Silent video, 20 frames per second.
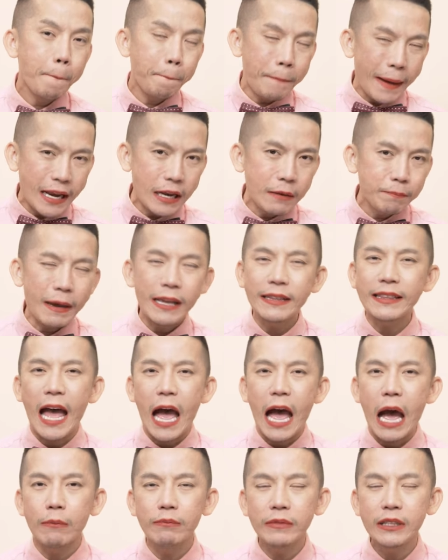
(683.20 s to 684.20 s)
เป็นไป
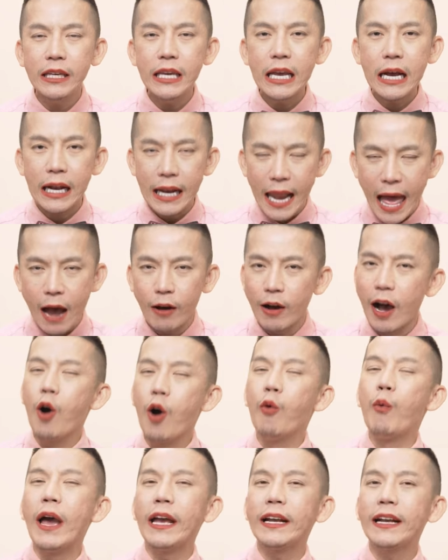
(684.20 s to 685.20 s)
ตามที่กล่าวเอา
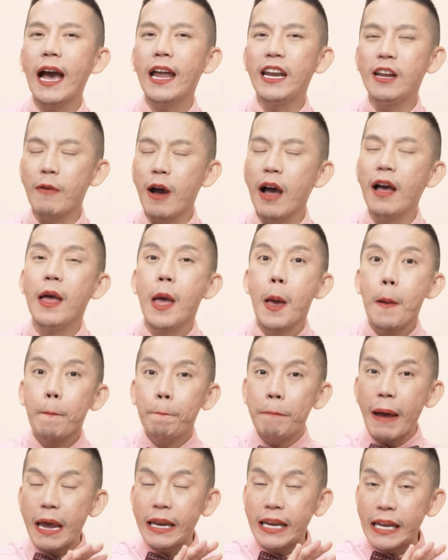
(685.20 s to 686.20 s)
ไว้ค่ะหรือว่า
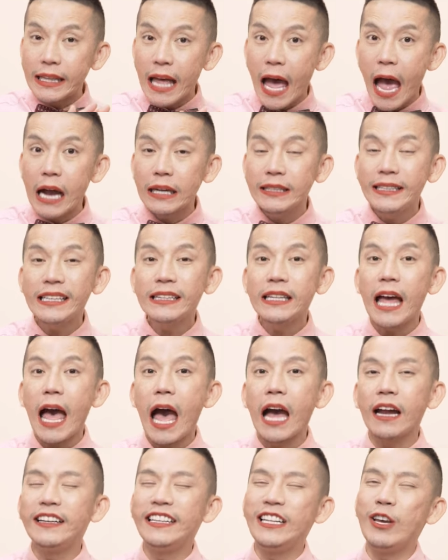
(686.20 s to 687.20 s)
ไปในทางทิศ
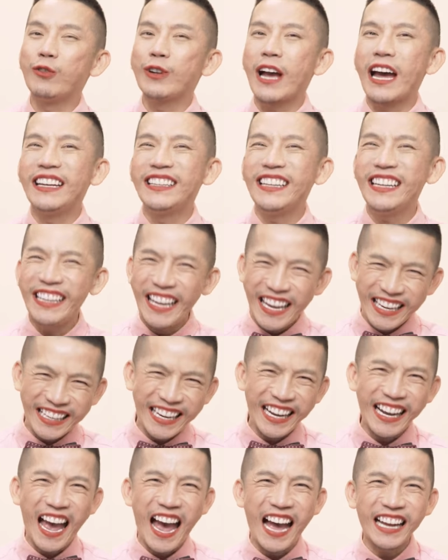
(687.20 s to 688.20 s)
ทางเดียวกันนั่นเอง
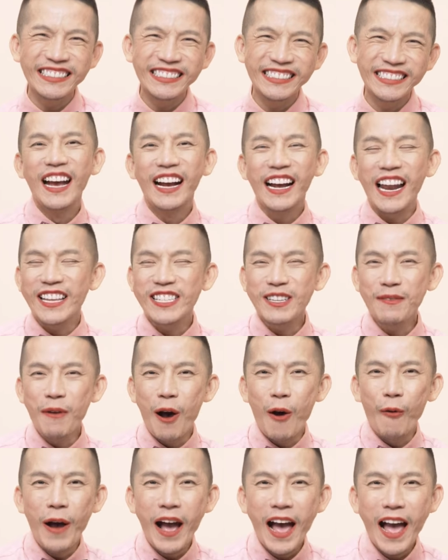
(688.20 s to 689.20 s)
นะคะการจะบ
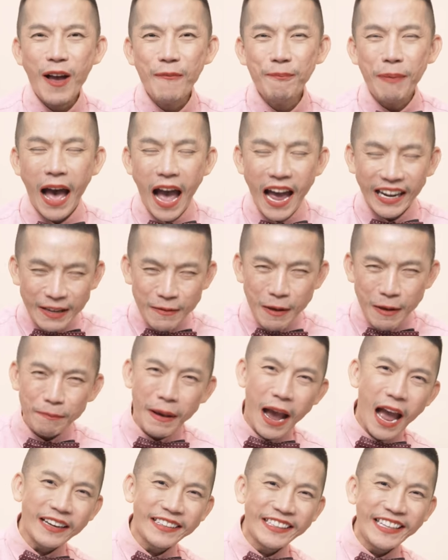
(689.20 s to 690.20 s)
อกว่าพาร์ทนี้เป็น
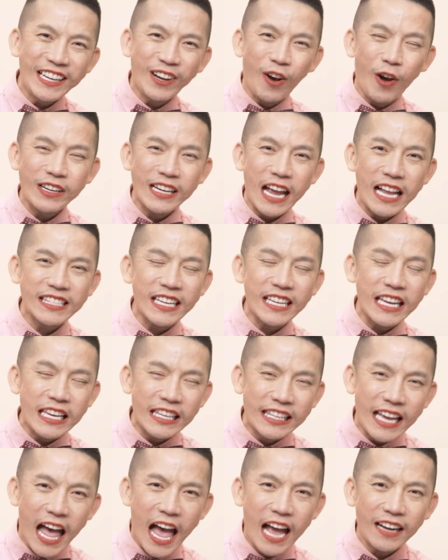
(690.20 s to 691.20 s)
พาร์ทที่ค่อนข้างจะ
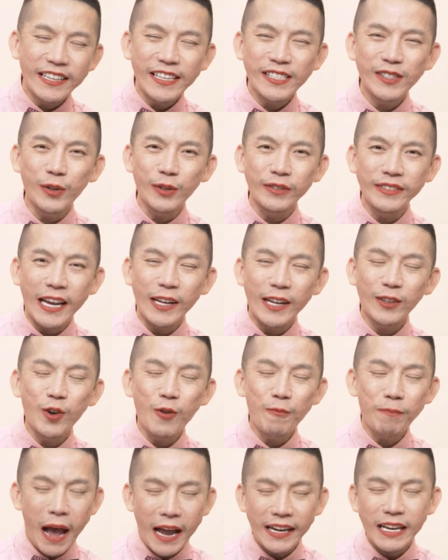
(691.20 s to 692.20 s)
ยากที่สุดในทุ
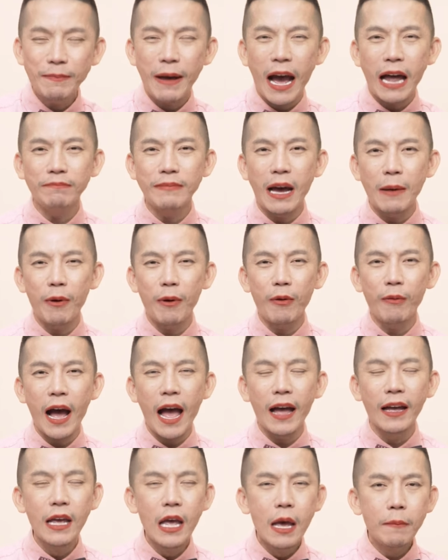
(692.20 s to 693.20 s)
กพาร์ทที่ผ่านมาเพราะว่า
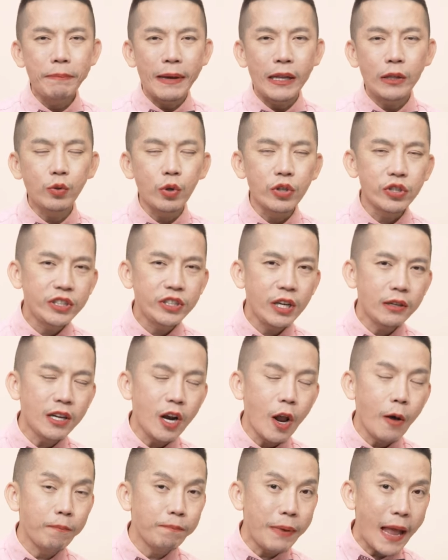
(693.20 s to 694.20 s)
เป็นตัวเชื่อมที่
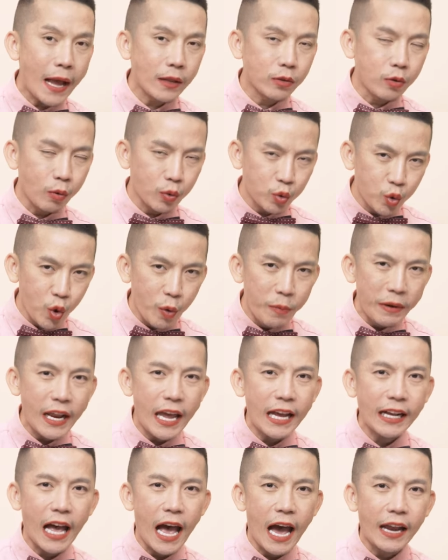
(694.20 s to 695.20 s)
เราแปลตรงตัวไม่
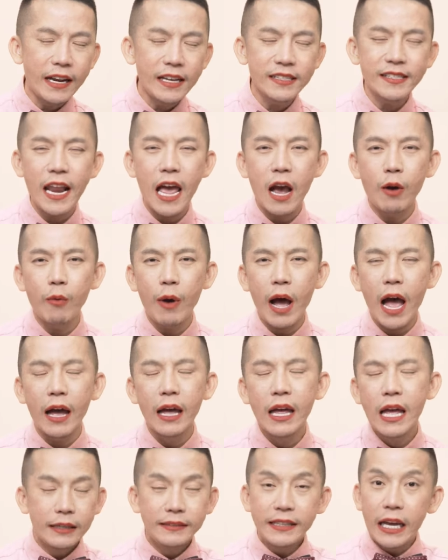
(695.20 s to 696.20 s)
ได้ค่ะนั่นแสดงว่า
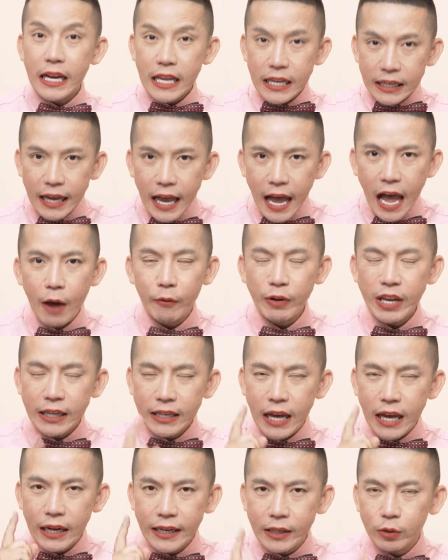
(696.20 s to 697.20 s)
นักเรียนขาวิธี
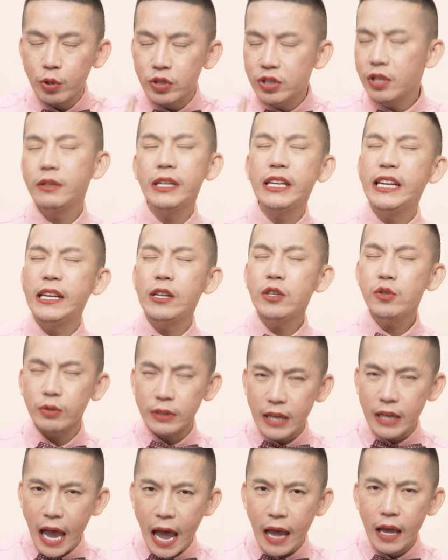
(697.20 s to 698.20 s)
การเรียนตัวเชื่อมที่ดีที่สุ
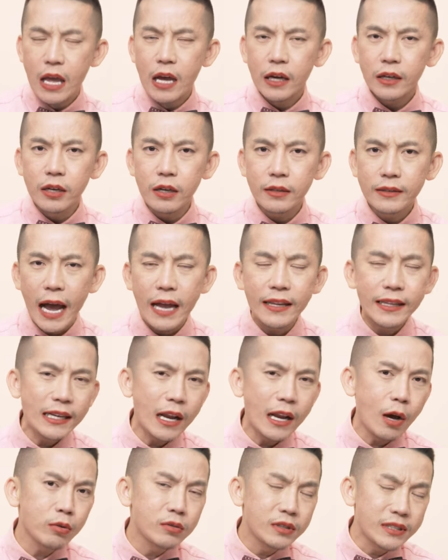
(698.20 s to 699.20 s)
ดค่ะคือการที่
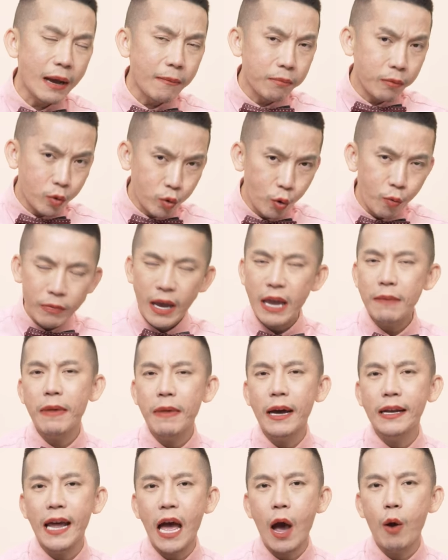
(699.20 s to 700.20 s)
เราจับกลุ่มให้
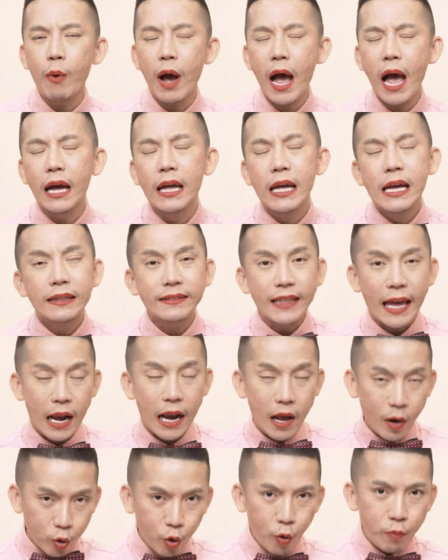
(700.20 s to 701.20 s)
มันนะคะว่าแต่
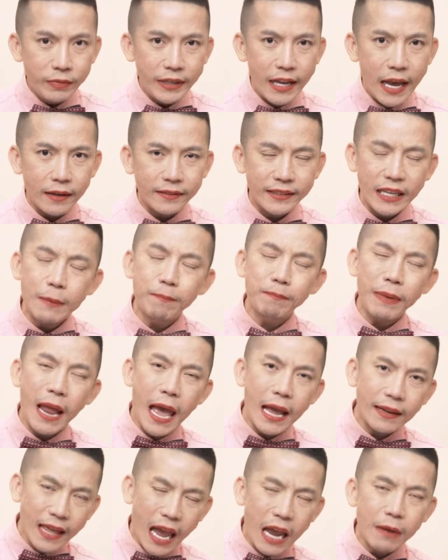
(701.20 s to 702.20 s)
ละกลุ่มเนี่ยที่แปล
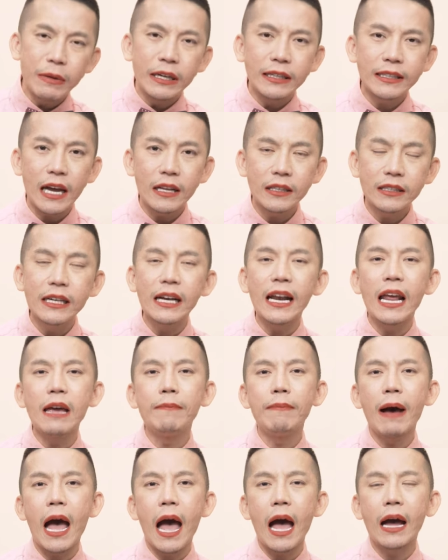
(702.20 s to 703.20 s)
ไทยเหมือนกันคืออะไร
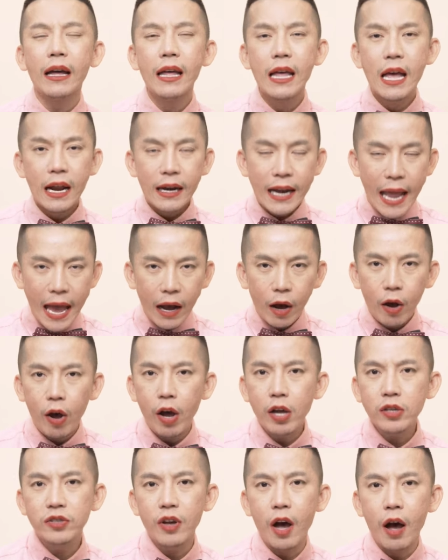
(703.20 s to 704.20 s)
บ้างและข้
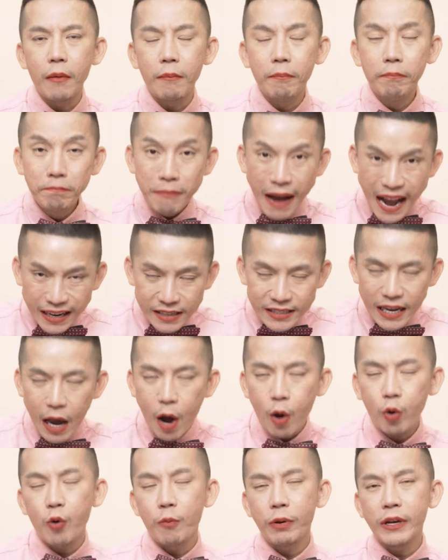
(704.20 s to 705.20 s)
อสอบมักจะ
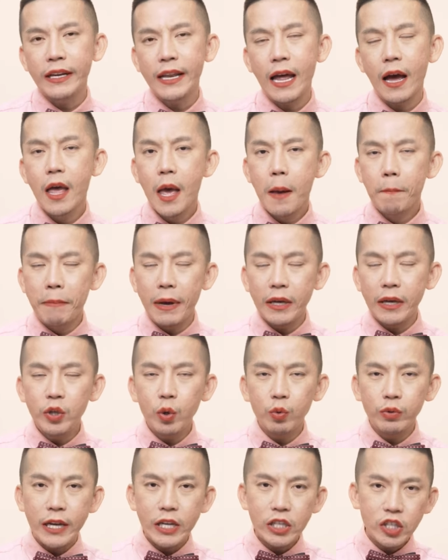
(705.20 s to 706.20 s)
เอากลุ่มพวกนี้เนี่ยมาอ
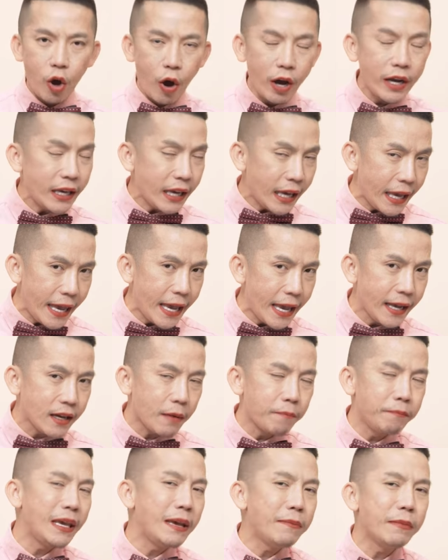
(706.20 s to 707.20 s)
ยู่ในช้อย A กั
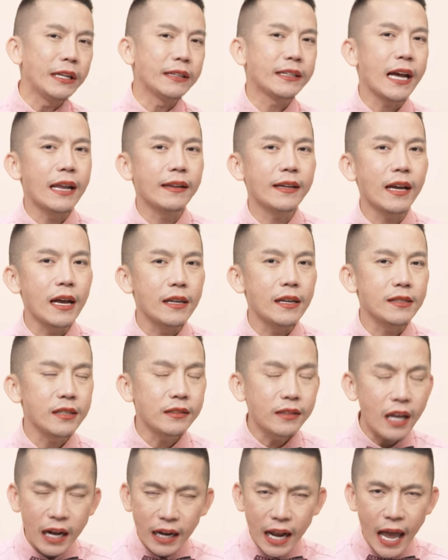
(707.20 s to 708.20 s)
บ B เหมือนกันค่ะซึ่
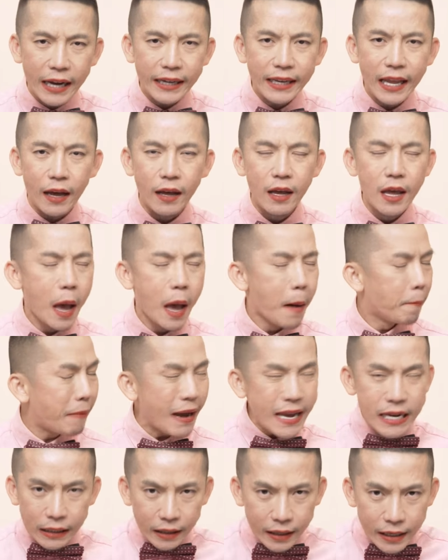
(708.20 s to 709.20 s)
งถ้าใครเนี่ย
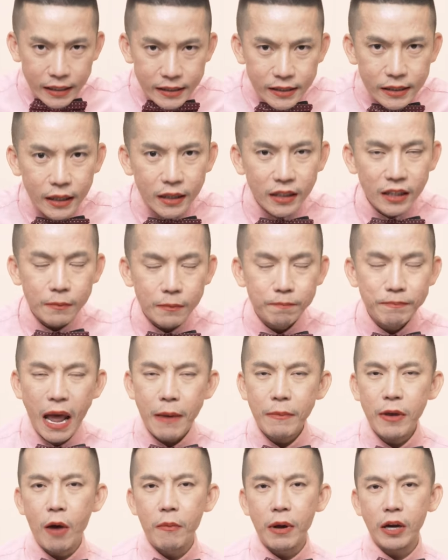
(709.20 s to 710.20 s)
ไม่เคยเจอหรือแปล
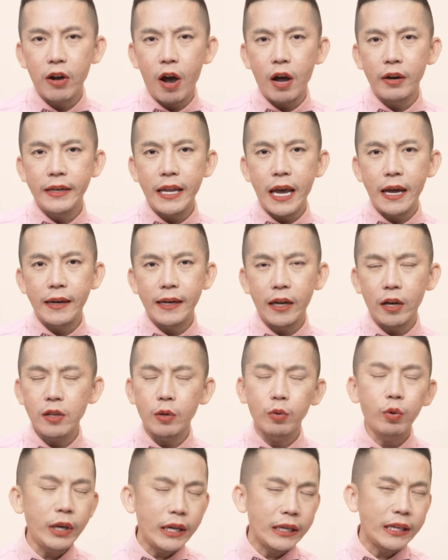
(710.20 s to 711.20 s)
ไม่ออกมาก่อนเนี่ยในข้อส
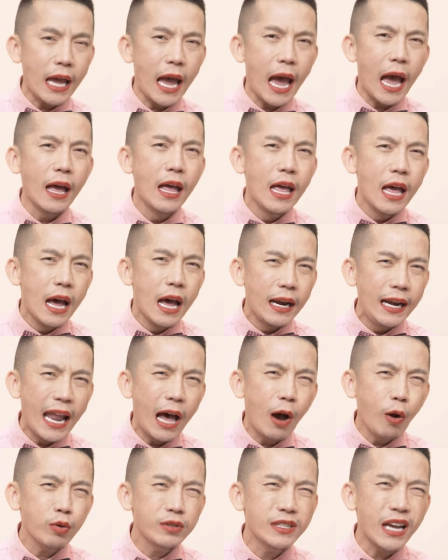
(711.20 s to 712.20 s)
อบTOEICนะคะ
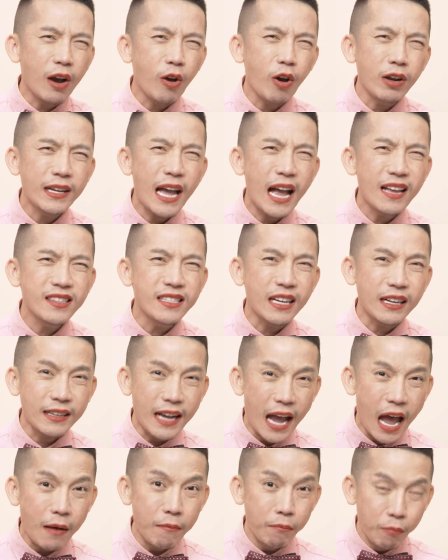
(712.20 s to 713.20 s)
เราจะค่อนข้างจัด
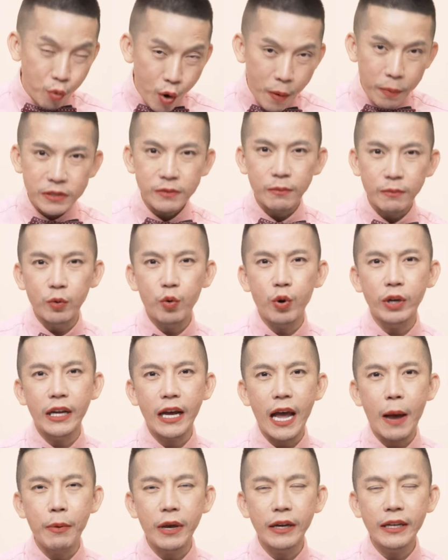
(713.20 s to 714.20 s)
การมั่วพอสมควร
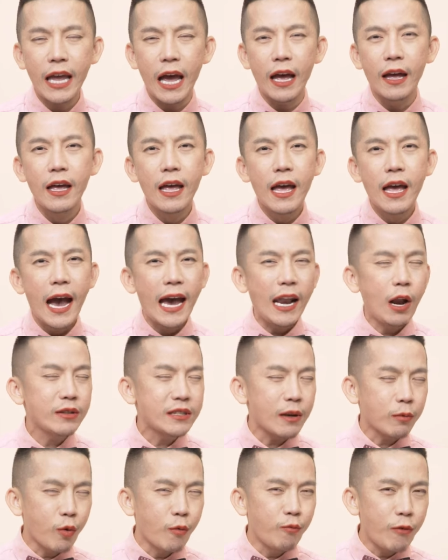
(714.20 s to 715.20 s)
นะครับเพราะฉะนั้นเนี่ยให้เรา
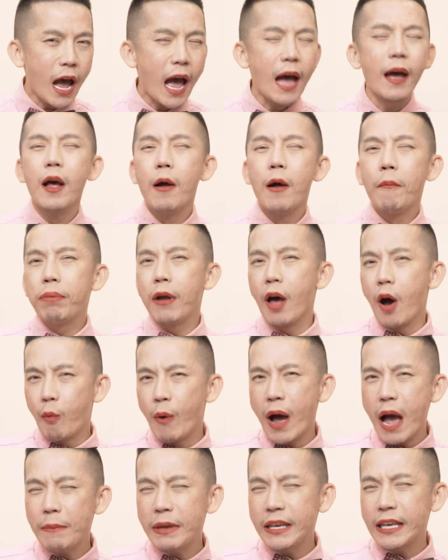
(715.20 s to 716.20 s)
จับกลุ่มว่าเพราะ
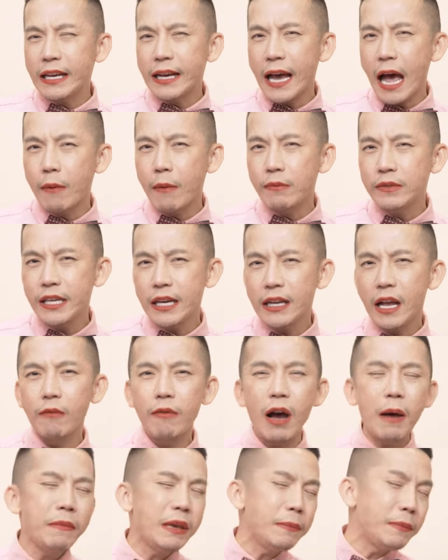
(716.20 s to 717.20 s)
ว่ามีกี่คำเช่น
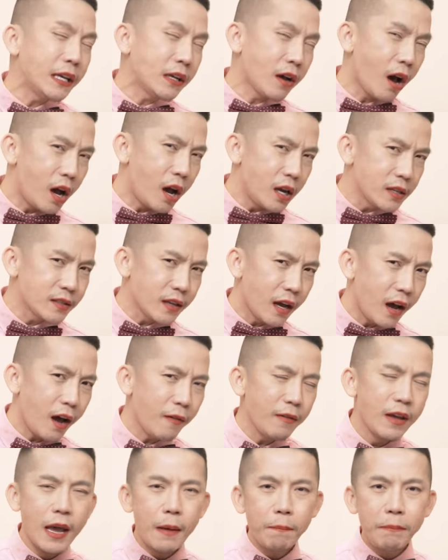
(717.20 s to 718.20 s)
คำว่ามี because of
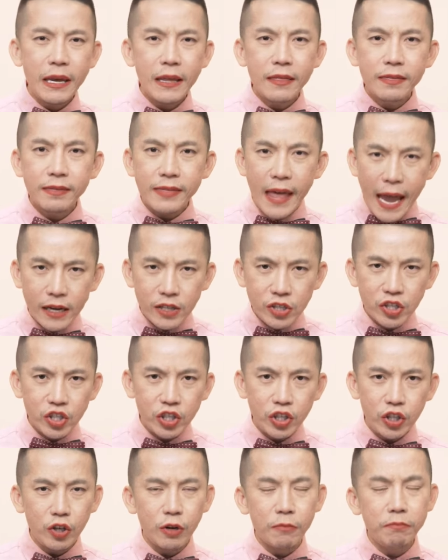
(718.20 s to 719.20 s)
มี thanks
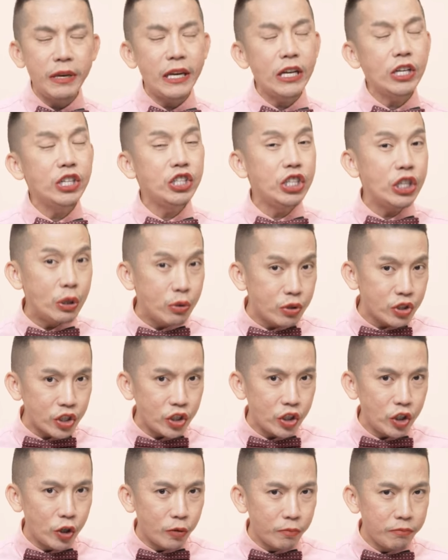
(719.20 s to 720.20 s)
to มี due
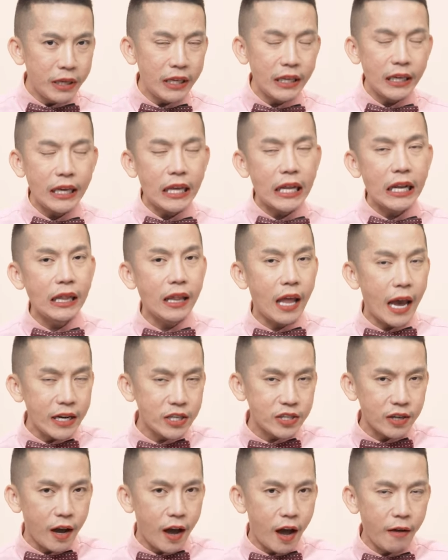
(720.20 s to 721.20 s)
to มี in
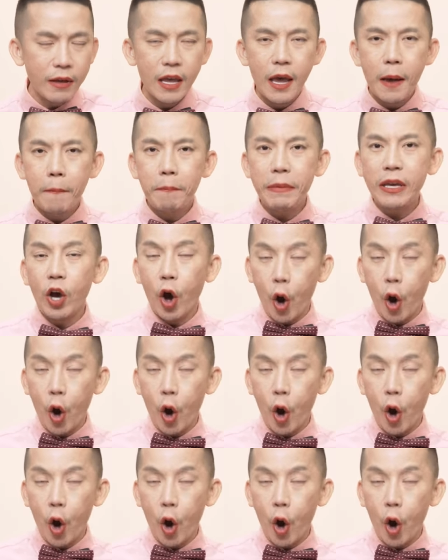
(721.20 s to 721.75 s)
light of มี